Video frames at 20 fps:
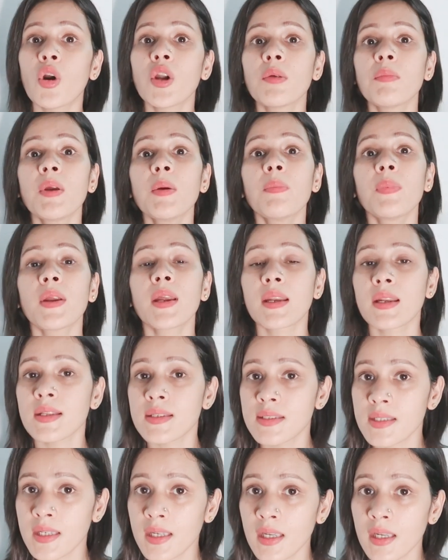बॉडी में
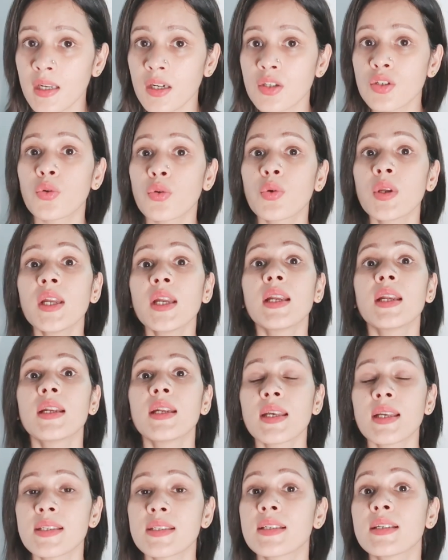प्रेगनेंसी के लक्षणों की
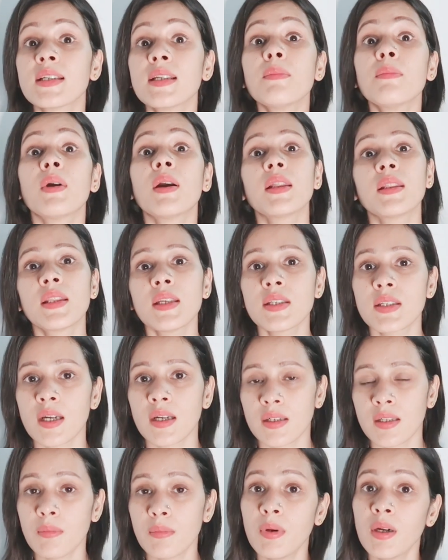इंटेंसिटी बढ़ती
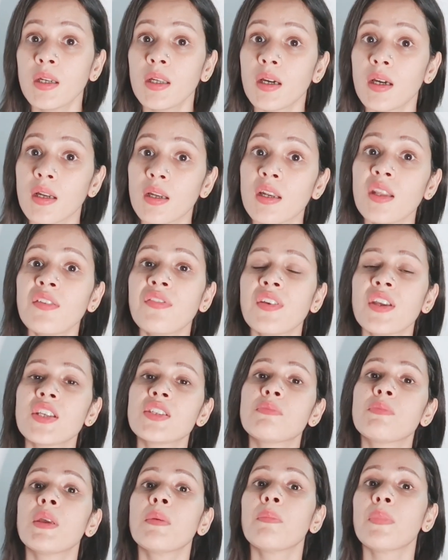जाती है बट अर्ली
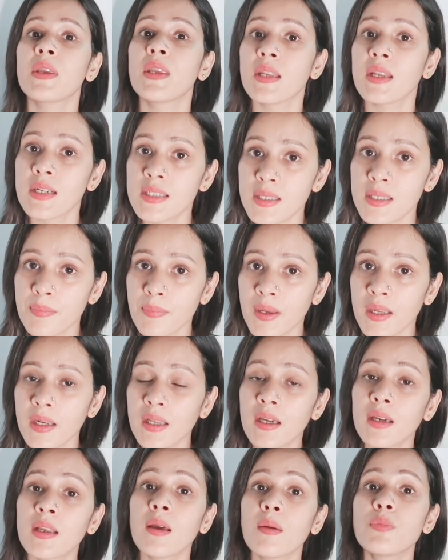फेज में पीरियड से
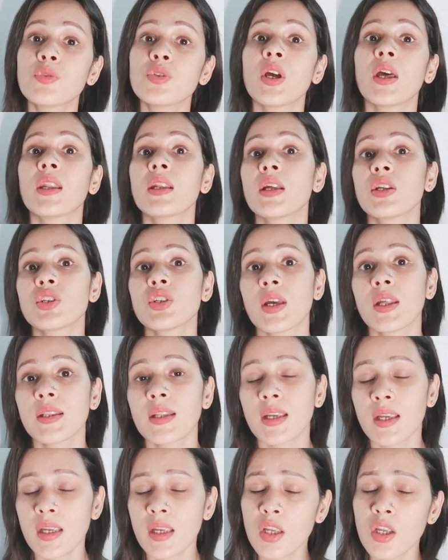पहले अगर आप जानना
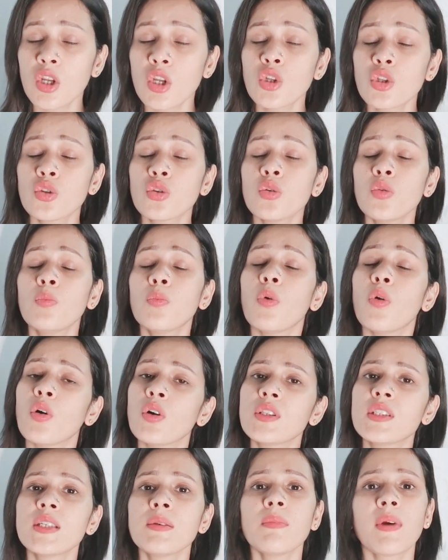चाहते हैं तो
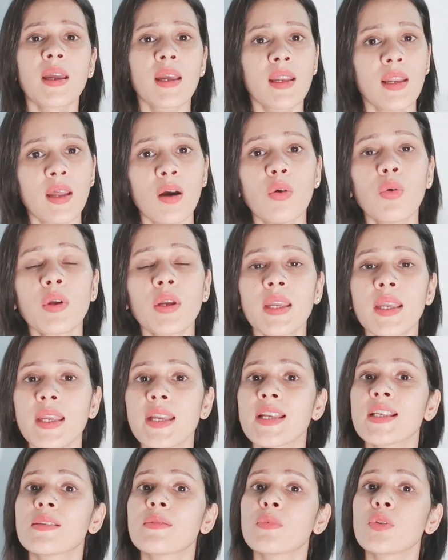बहुत सी महिलाओं के
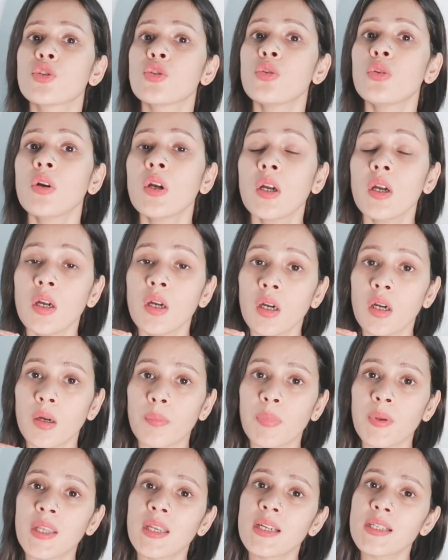केस में जो
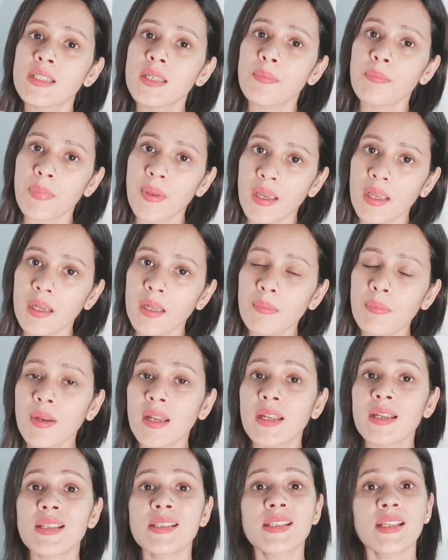पीरियड से पहले
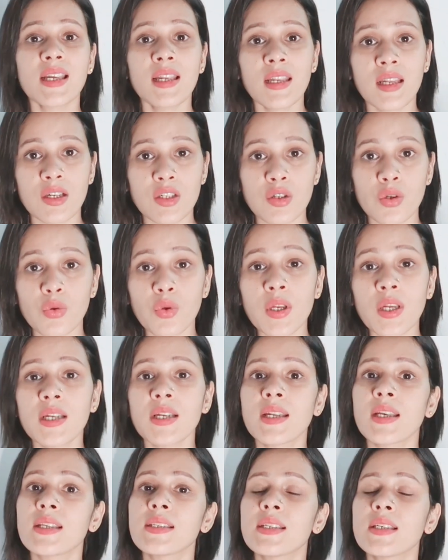प्रेगनेंसी के लक्षणों की
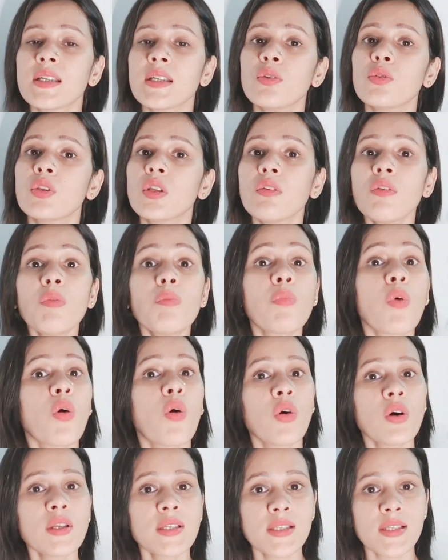इंटेंसिटी होती है वो
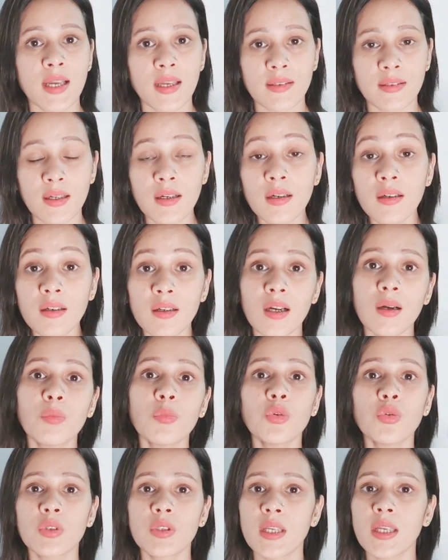बहुत ज़्यादा
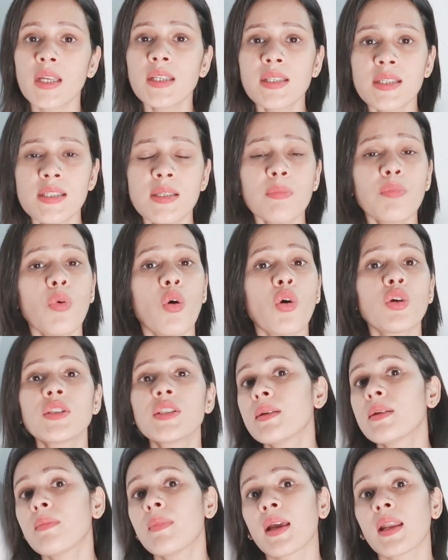कम होती है जिससे
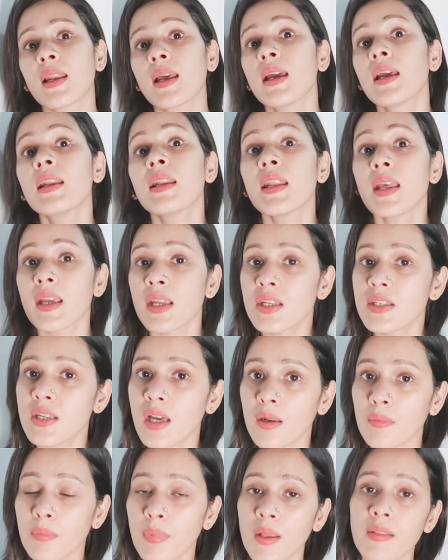बहुत सी महिलाएं
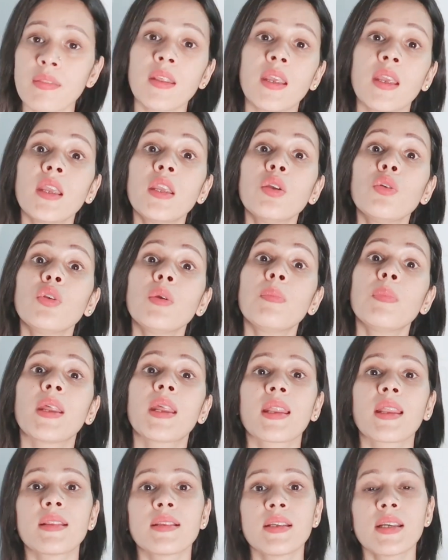नहीं जान पाती है कि उन्हें
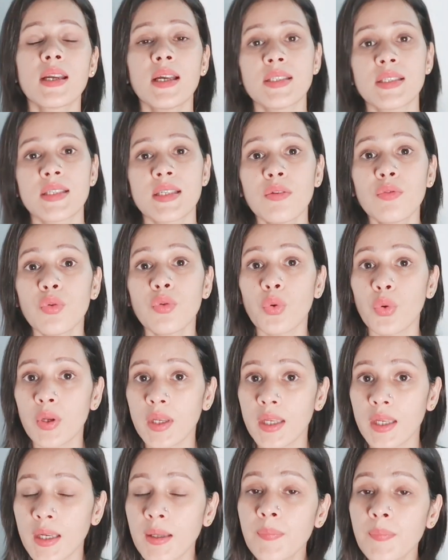प्रेगनेंसी कंसीव
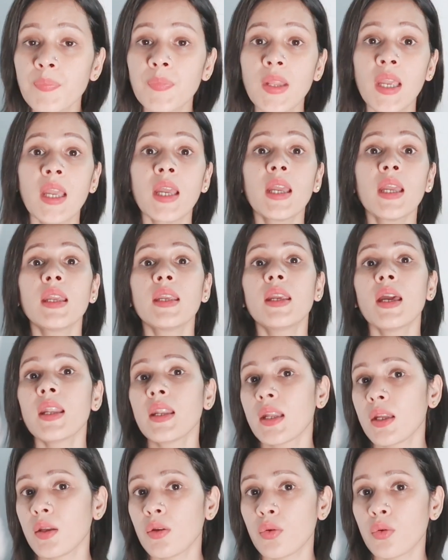हुई है
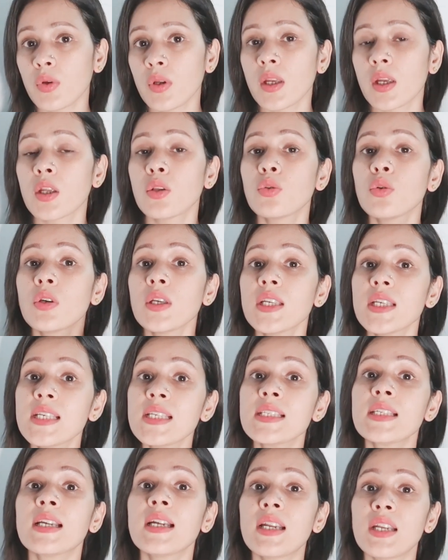या नहीं हुई है तो
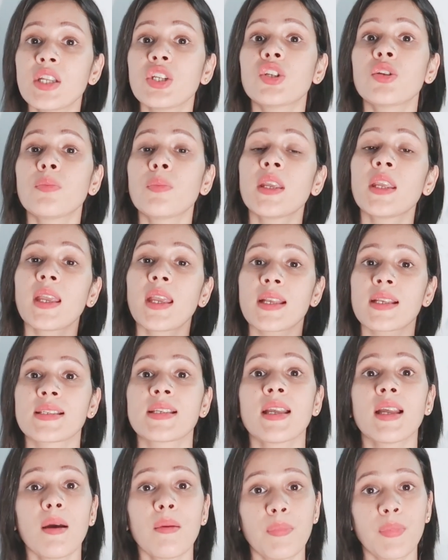इस कंडीशन में
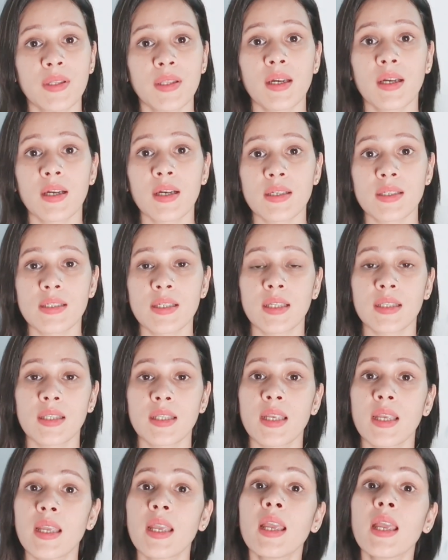कैसे आप पता कर
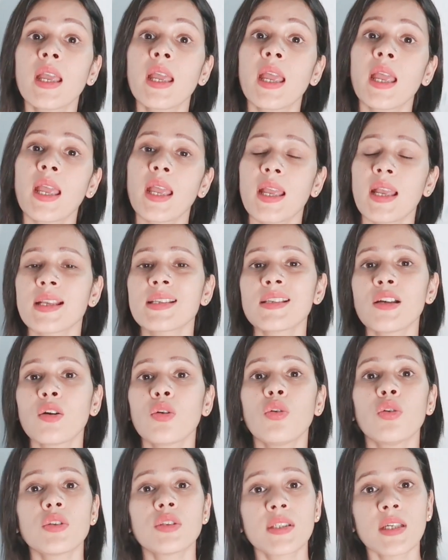सकते हैं
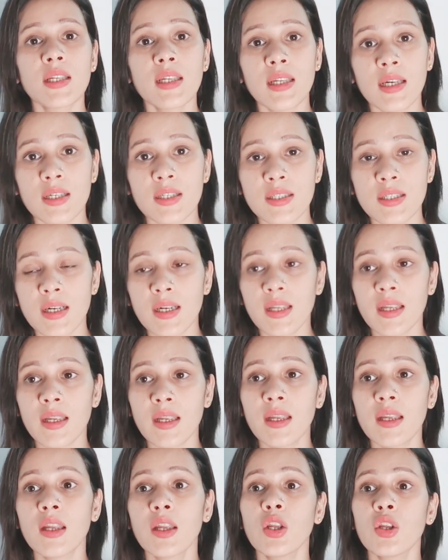ऐसा कौन सा लक्षण
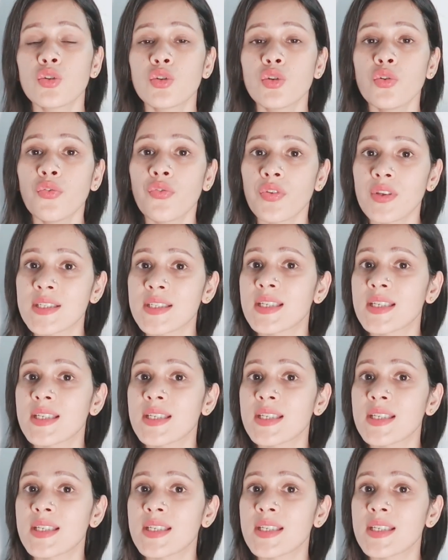है जो